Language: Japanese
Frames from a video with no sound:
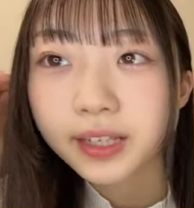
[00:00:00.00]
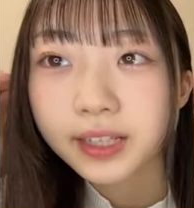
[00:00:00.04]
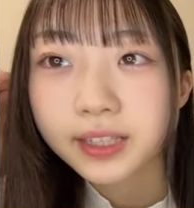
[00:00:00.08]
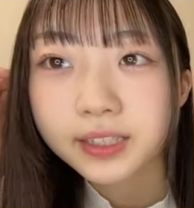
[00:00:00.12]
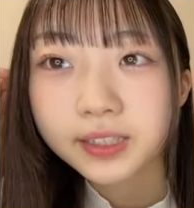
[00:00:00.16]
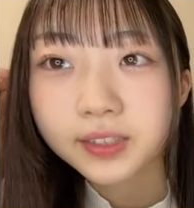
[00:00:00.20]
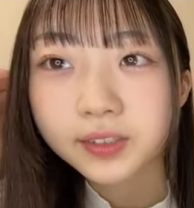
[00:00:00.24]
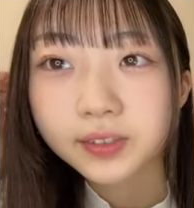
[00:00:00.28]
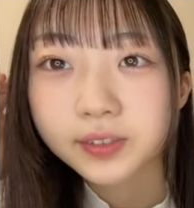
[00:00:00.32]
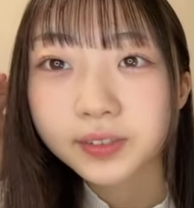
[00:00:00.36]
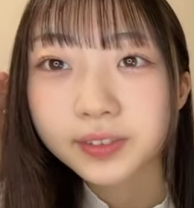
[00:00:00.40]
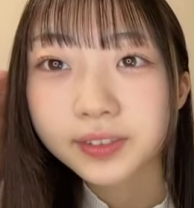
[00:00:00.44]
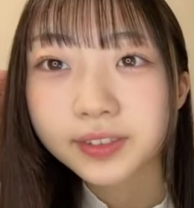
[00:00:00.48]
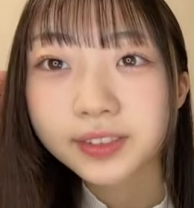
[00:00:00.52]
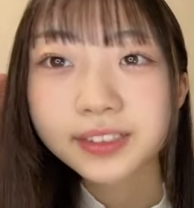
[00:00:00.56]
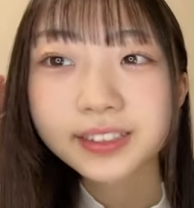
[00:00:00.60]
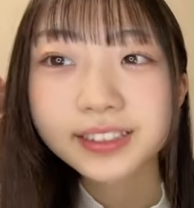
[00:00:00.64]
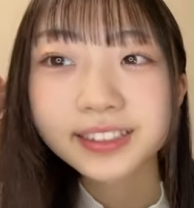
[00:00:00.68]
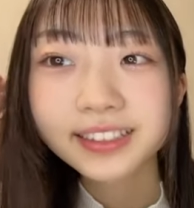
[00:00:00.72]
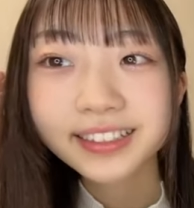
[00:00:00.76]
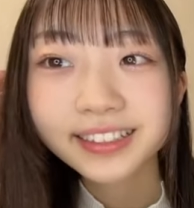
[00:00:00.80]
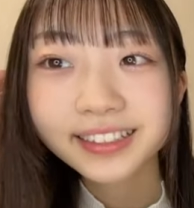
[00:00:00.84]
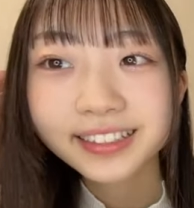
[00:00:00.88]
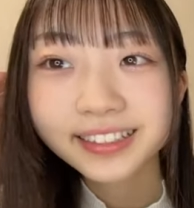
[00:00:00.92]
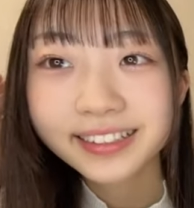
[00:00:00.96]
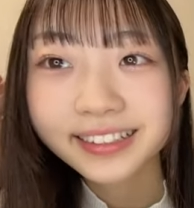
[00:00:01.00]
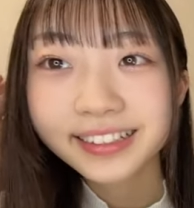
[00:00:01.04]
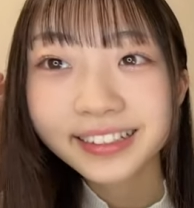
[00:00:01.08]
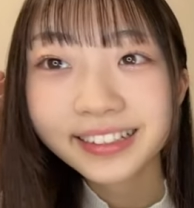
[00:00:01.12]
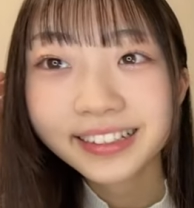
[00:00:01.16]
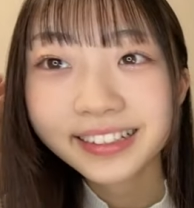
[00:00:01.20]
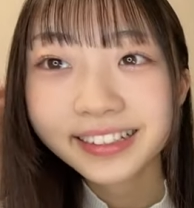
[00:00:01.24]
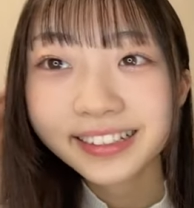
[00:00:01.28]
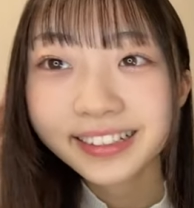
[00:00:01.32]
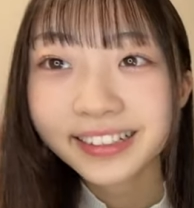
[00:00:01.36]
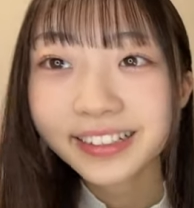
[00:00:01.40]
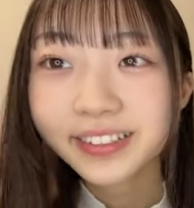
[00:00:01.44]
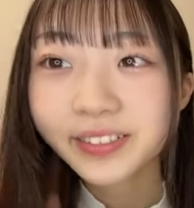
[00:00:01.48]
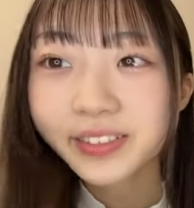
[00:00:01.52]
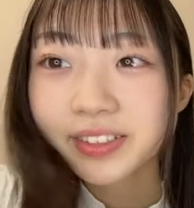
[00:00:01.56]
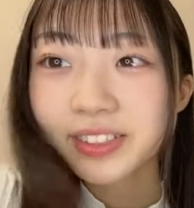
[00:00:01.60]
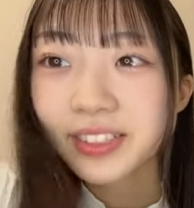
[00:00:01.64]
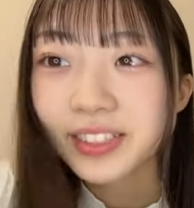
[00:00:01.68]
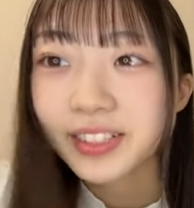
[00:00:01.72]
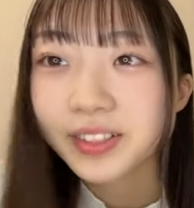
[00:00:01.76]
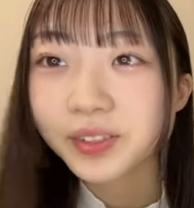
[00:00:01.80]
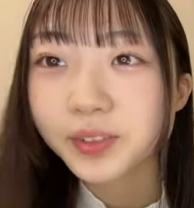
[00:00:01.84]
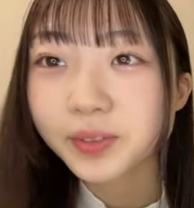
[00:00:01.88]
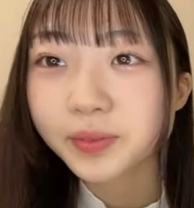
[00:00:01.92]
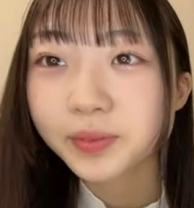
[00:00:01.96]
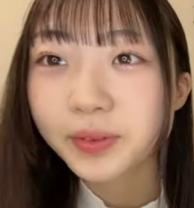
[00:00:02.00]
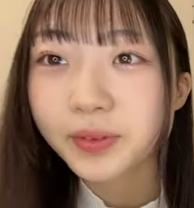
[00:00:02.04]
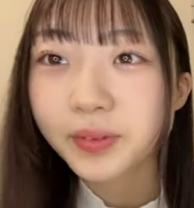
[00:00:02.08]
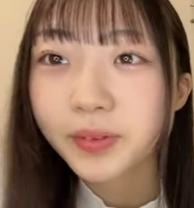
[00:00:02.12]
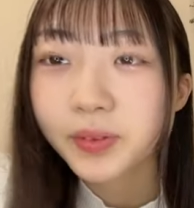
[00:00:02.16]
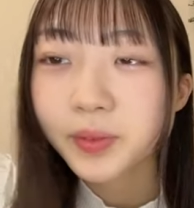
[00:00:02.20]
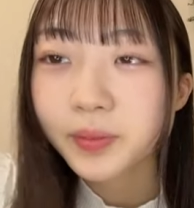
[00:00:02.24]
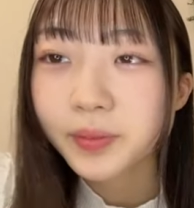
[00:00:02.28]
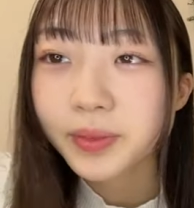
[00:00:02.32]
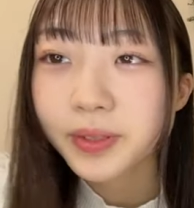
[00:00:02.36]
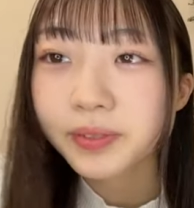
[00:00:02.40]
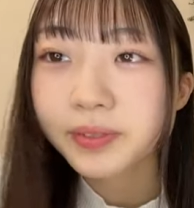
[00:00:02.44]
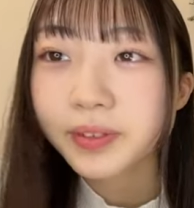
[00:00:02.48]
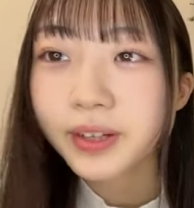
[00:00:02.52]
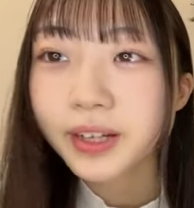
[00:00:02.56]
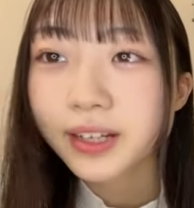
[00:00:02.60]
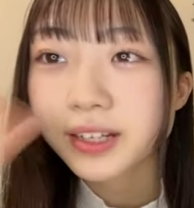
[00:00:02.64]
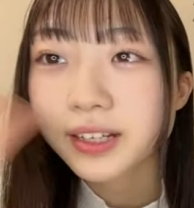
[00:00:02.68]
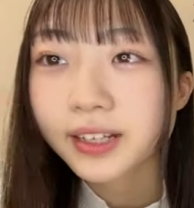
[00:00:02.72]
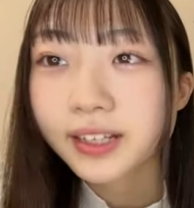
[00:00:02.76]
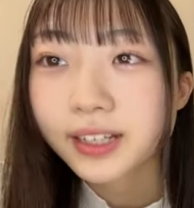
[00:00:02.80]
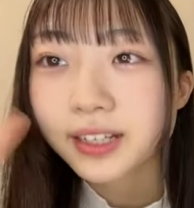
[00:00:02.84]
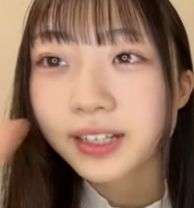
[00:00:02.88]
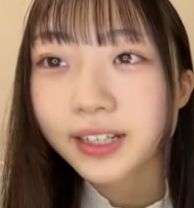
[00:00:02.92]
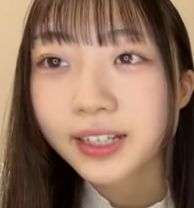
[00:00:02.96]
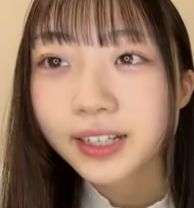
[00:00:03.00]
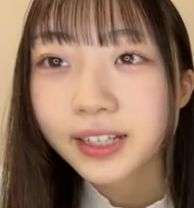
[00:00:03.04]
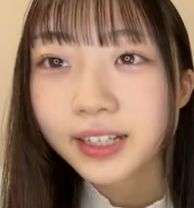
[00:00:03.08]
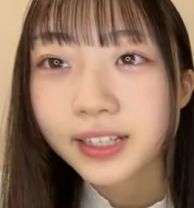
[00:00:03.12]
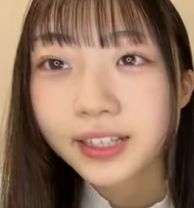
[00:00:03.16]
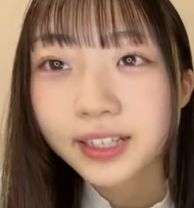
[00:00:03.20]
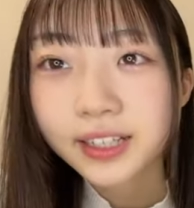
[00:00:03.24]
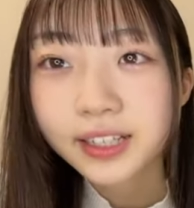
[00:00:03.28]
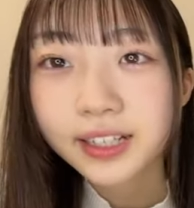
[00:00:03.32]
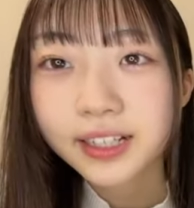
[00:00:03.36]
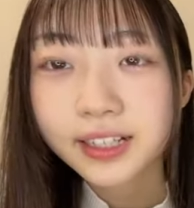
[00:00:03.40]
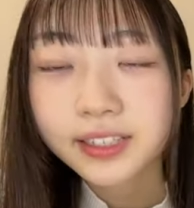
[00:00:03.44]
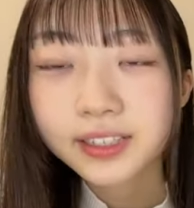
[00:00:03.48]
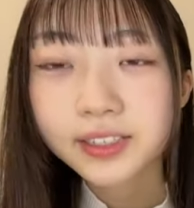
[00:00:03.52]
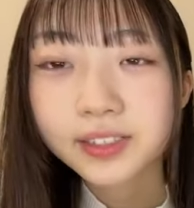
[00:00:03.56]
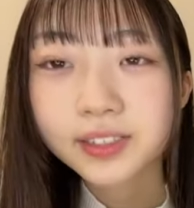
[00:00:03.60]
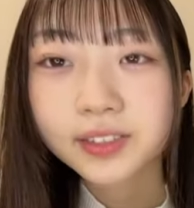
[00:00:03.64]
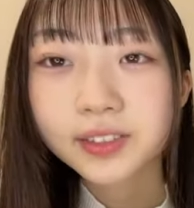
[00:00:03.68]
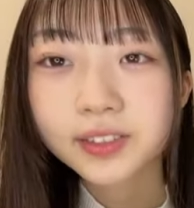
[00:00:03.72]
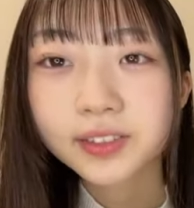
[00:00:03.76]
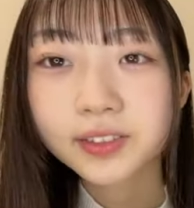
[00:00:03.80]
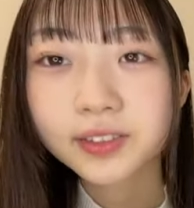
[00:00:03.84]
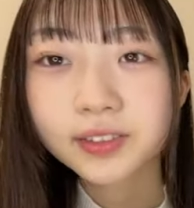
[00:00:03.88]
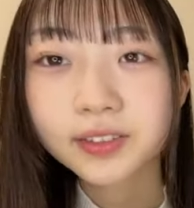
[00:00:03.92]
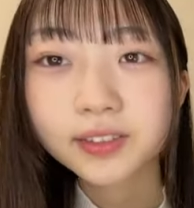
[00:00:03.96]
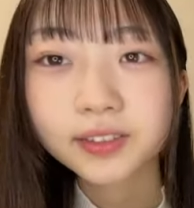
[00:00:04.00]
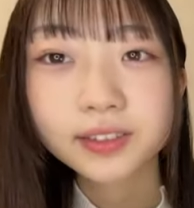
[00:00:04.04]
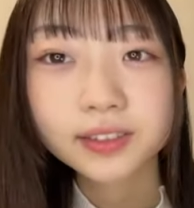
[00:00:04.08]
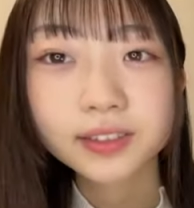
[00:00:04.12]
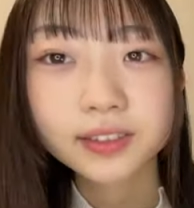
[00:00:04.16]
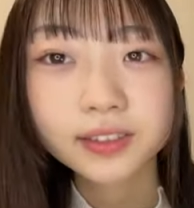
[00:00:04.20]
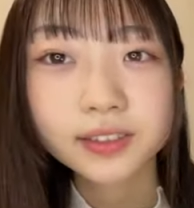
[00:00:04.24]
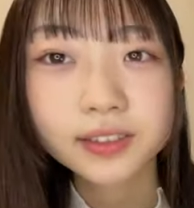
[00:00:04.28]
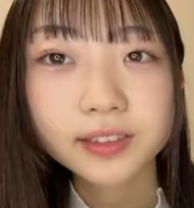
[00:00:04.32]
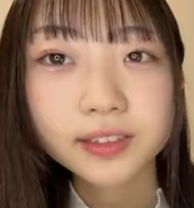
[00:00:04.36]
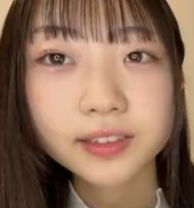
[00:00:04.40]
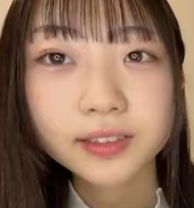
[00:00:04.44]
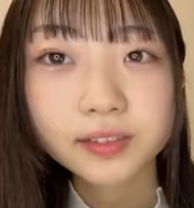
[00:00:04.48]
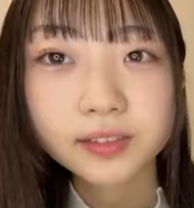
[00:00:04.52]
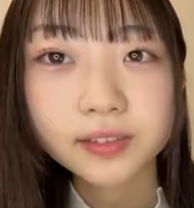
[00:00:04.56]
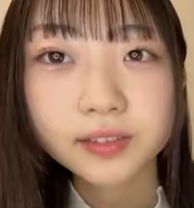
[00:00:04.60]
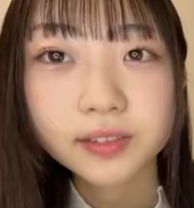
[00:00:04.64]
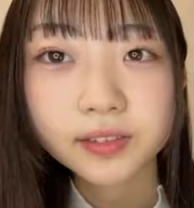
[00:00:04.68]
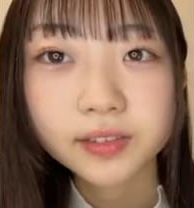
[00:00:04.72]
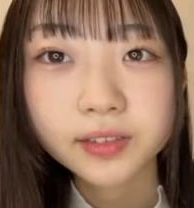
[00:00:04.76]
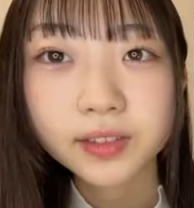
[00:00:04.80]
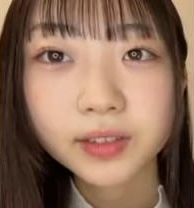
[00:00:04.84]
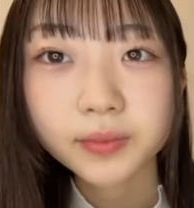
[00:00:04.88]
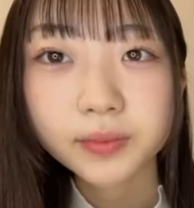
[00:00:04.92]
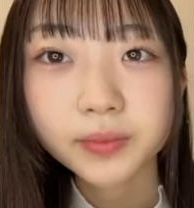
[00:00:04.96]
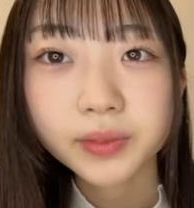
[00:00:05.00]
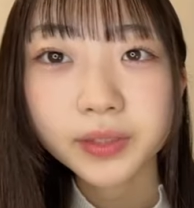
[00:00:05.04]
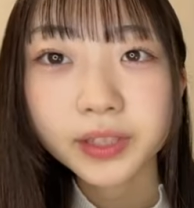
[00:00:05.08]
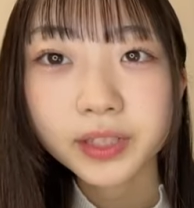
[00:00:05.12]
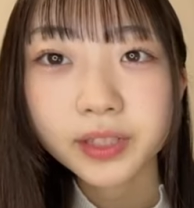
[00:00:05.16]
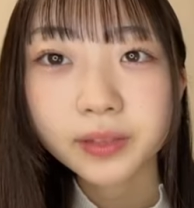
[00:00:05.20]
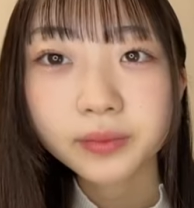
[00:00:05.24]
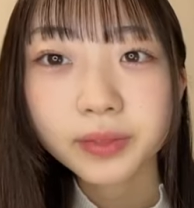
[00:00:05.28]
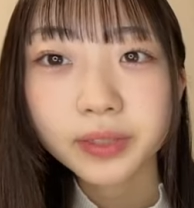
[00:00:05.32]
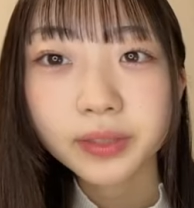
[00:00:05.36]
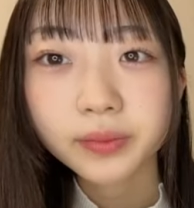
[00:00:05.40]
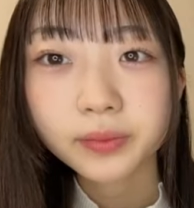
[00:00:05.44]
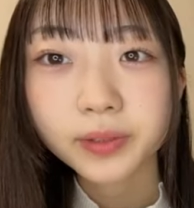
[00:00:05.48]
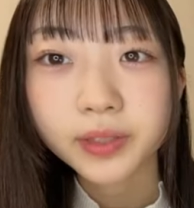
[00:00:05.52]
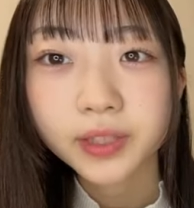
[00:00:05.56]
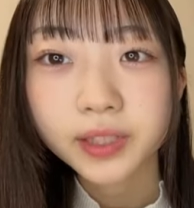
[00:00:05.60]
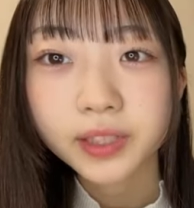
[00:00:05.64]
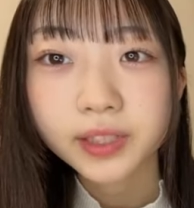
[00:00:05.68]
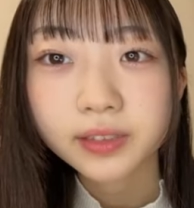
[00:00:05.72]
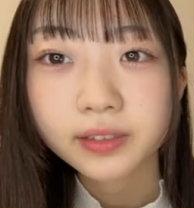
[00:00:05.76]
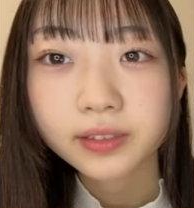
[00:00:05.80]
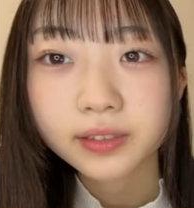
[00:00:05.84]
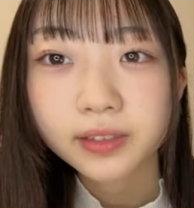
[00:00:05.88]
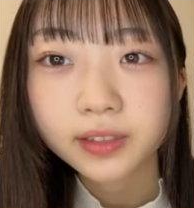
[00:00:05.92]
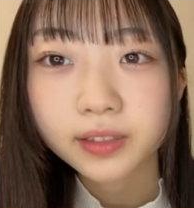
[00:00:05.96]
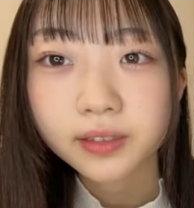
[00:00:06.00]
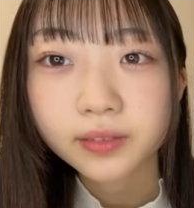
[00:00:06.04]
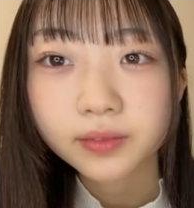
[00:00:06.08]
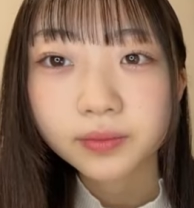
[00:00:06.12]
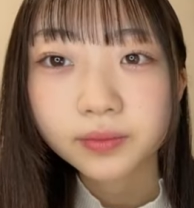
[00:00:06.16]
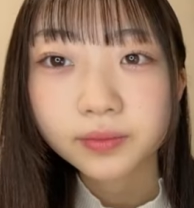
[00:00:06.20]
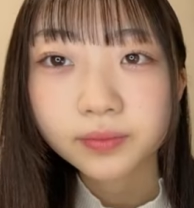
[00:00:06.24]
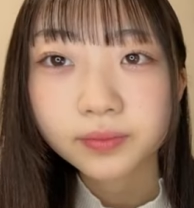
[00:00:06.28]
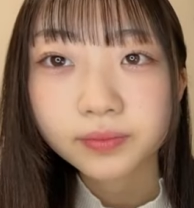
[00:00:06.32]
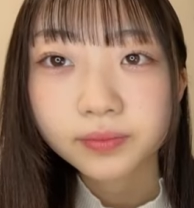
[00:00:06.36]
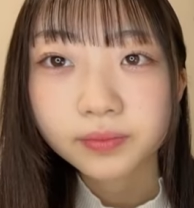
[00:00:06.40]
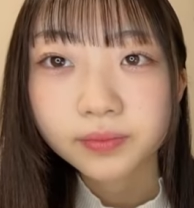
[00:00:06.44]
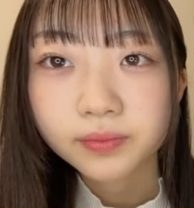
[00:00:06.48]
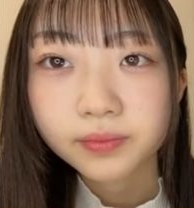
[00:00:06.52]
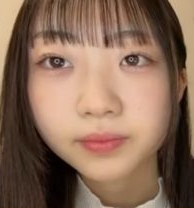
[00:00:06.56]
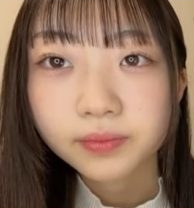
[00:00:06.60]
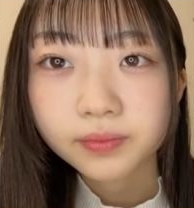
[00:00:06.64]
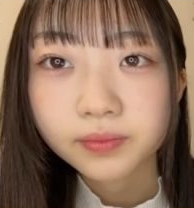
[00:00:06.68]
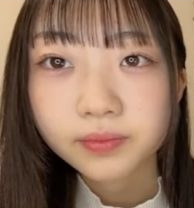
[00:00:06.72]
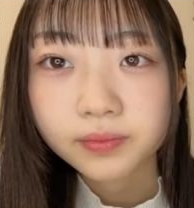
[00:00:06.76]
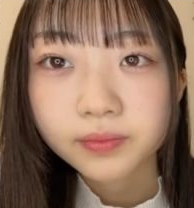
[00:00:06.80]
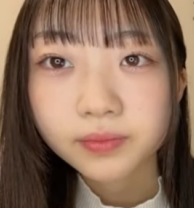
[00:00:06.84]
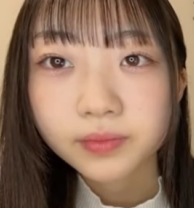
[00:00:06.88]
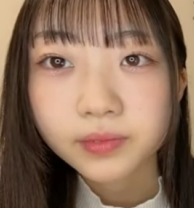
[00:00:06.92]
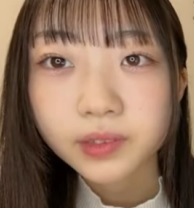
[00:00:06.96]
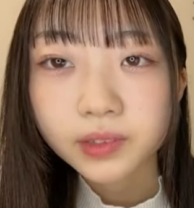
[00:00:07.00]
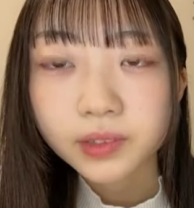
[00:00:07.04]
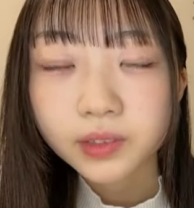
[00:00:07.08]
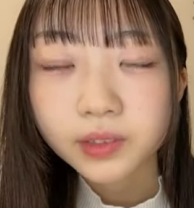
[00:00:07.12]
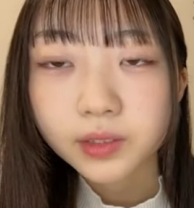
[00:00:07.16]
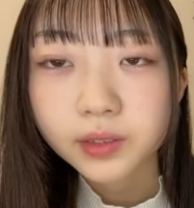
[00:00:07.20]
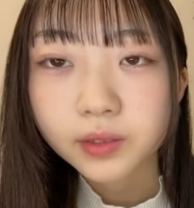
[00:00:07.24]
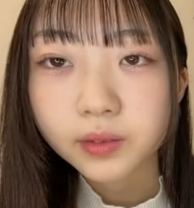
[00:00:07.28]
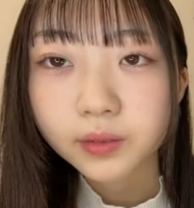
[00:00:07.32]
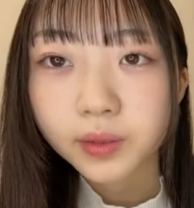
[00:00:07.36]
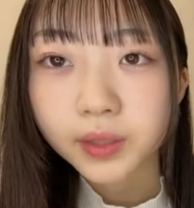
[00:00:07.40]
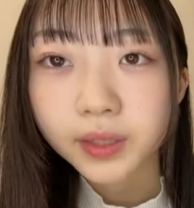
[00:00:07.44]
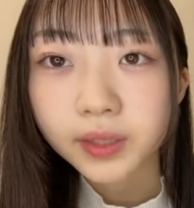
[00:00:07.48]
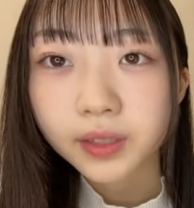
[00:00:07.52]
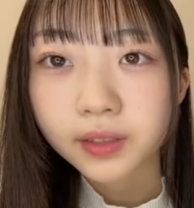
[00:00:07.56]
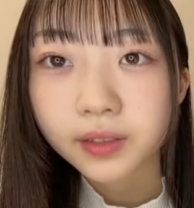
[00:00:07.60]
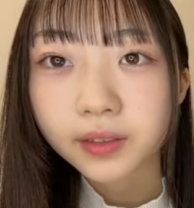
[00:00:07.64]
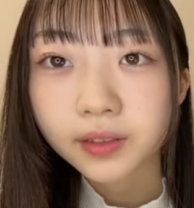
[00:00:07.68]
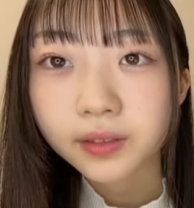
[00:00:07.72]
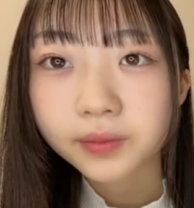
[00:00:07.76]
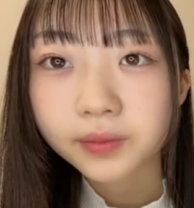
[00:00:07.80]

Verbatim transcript: そうみゆちゃんこんばんはこんばんはなんかすごいそうこれをねみんなに見てもらいたくてずっと前か